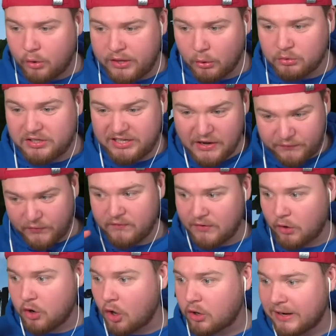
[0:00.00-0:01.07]
Okay, und hier finden
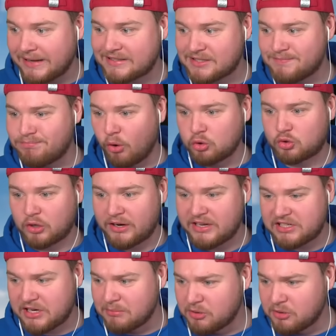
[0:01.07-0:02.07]
wir doch locker jetzt ein Boot, oder nicht?